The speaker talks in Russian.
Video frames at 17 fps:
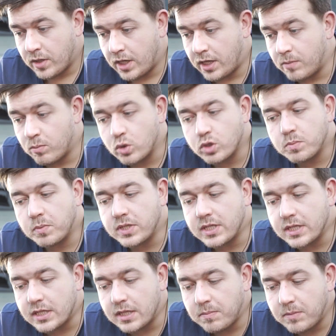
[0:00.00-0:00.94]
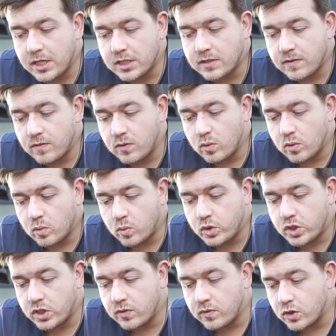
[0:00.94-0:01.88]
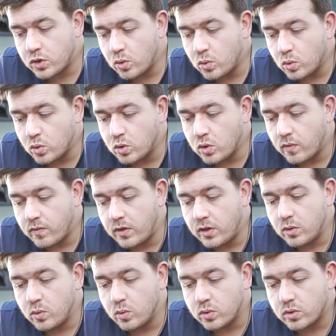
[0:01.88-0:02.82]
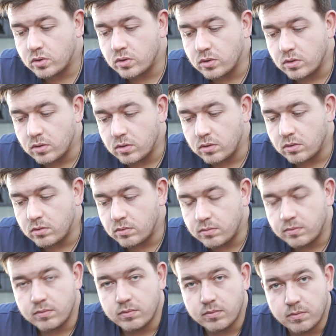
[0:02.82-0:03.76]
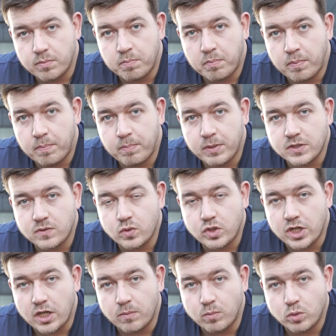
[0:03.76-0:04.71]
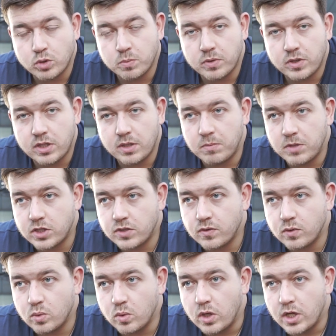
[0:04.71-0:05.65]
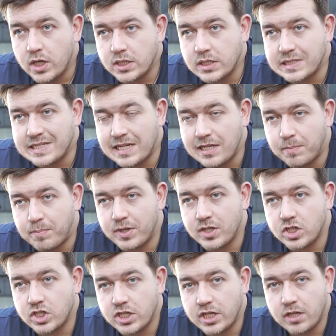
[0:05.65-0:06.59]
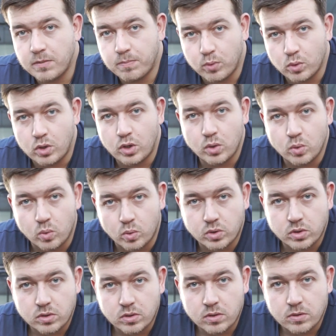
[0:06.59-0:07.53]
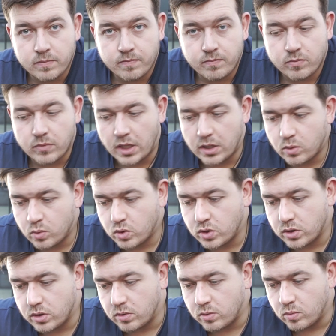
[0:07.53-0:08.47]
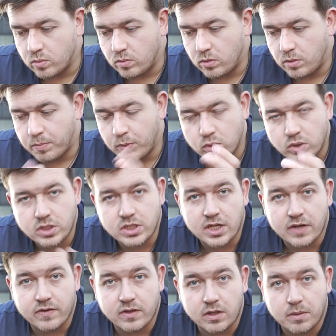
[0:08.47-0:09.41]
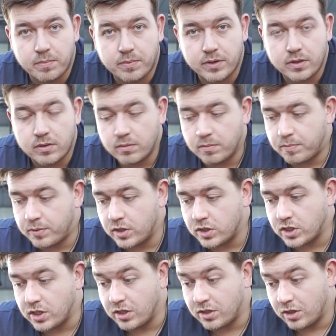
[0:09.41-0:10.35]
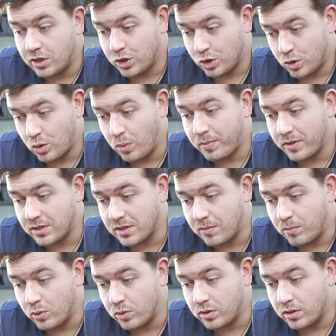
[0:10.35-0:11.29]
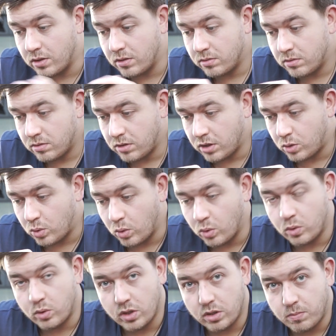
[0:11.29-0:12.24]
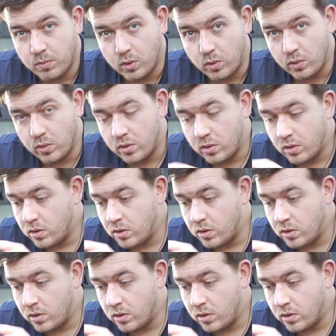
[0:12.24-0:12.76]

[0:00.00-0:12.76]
Или, может быть, это имеется в виду, учитывая, что тут слово Linux э, прозвучало, может быть, ты имеешь в виду создание приложений под Linux. А это уже ну, не просто серверное приложение, это десктоп-разработка, которую ты отмел.